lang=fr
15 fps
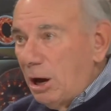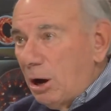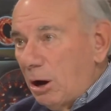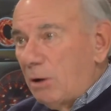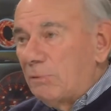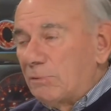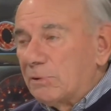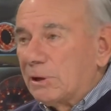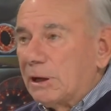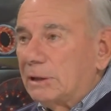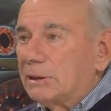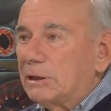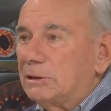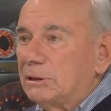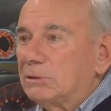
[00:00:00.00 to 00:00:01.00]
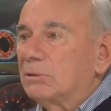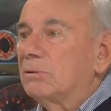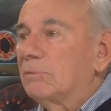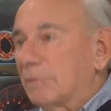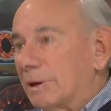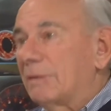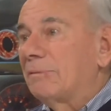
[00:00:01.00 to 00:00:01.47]
offre quand tu achètes un
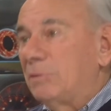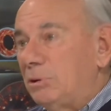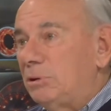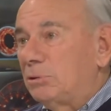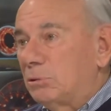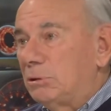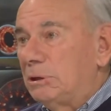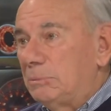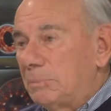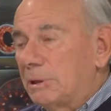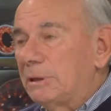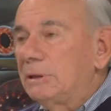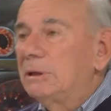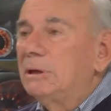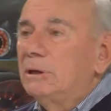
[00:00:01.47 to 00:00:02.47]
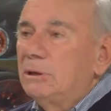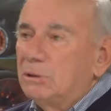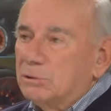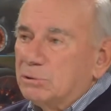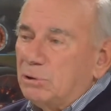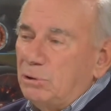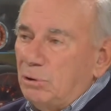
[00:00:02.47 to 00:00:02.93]
vrai véhicule hybride,
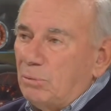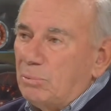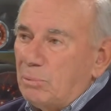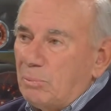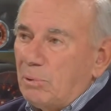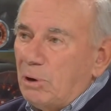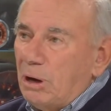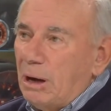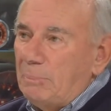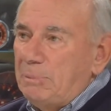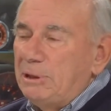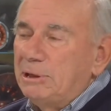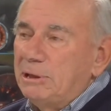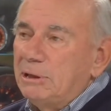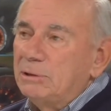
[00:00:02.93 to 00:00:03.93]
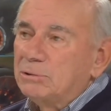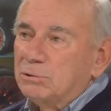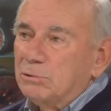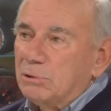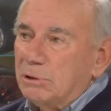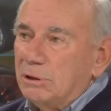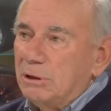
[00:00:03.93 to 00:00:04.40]
ce que l'on ne peut pas appliquer
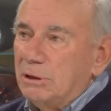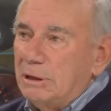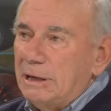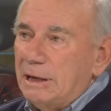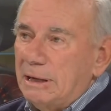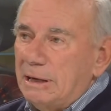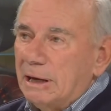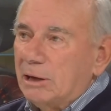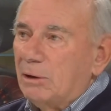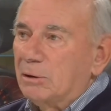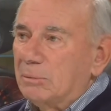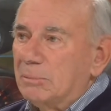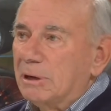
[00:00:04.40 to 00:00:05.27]
sur euh, la. Oui, mais tu n'as pas